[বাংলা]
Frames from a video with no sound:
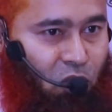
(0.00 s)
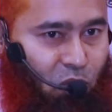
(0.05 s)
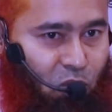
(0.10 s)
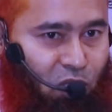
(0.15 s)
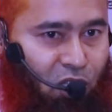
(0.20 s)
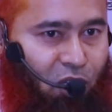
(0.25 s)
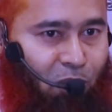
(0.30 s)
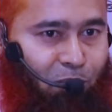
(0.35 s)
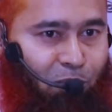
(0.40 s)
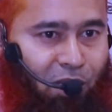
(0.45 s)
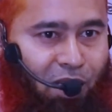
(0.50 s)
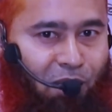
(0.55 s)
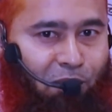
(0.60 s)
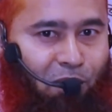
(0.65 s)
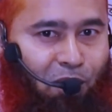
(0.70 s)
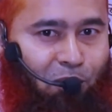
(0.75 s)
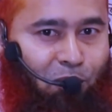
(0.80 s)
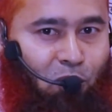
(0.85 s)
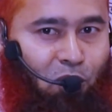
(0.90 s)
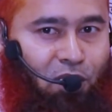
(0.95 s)
দুই নম্বরে
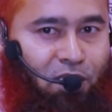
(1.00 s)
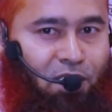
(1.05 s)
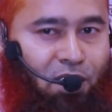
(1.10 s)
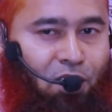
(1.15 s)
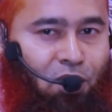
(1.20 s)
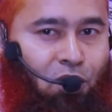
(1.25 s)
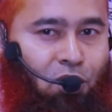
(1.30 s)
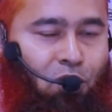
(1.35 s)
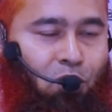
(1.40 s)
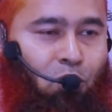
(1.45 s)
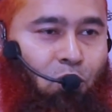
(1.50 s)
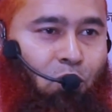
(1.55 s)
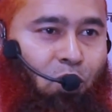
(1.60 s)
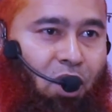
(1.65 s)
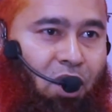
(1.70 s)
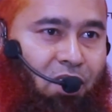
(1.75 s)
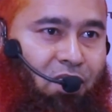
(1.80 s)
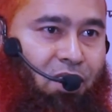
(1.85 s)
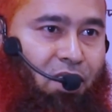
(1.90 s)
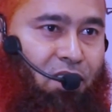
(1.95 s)
এবার বলছেন
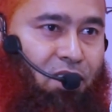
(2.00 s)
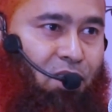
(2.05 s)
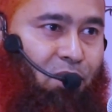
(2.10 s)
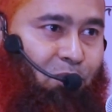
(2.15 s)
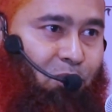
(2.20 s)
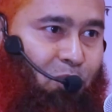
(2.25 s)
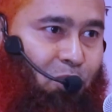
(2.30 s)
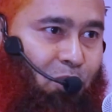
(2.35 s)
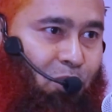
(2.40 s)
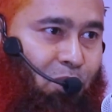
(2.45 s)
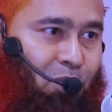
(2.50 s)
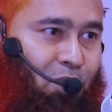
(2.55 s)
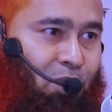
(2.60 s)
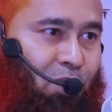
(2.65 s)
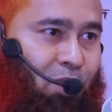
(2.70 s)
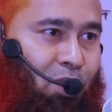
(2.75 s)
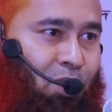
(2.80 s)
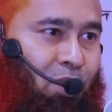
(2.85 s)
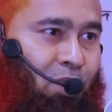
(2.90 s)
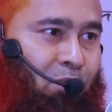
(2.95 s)
ওয়া আতাসিমু
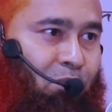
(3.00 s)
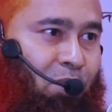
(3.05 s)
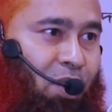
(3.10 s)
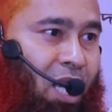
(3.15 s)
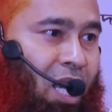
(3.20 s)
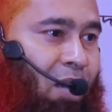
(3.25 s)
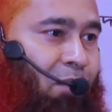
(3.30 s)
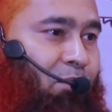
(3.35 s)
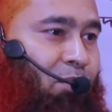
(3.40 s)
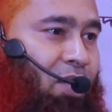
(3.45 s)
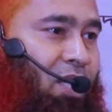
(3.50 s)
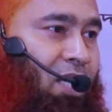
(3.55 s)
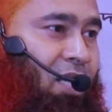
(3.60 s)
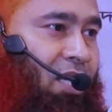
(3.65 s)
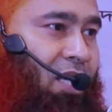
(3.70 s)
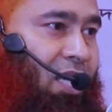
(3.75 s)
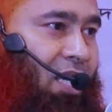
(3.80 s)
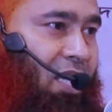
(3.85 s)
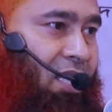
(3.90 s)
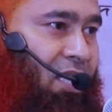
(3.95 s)

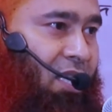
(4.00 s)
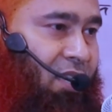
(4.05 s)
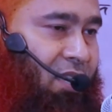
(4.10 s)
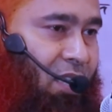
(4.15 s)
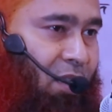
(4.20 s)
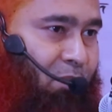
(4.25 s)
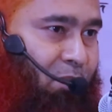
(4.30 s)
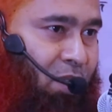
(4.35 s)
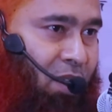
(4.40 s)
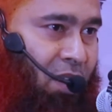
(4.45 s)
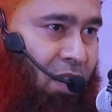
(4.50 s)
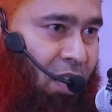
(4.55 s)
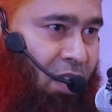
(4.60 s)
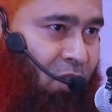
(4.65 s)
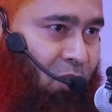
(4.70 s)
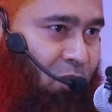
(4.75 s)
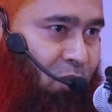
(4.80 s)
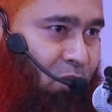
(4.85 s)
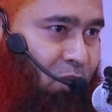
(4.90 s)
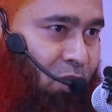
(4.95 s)
বিহাবলিল্লাহি
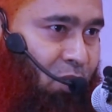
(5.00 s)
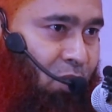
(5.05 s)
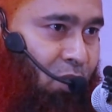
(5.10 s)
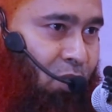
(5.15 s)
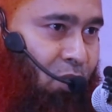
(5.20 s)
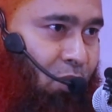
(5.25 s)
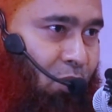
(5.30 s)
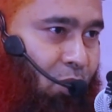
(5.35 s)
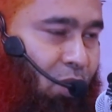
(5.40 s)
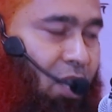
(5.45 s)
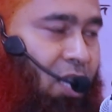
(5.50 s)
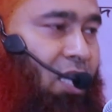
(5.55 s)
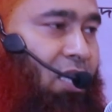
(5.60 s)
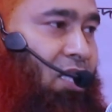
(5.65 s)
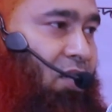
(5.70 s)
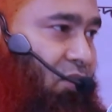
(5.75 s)
জামিআও ওয়ালা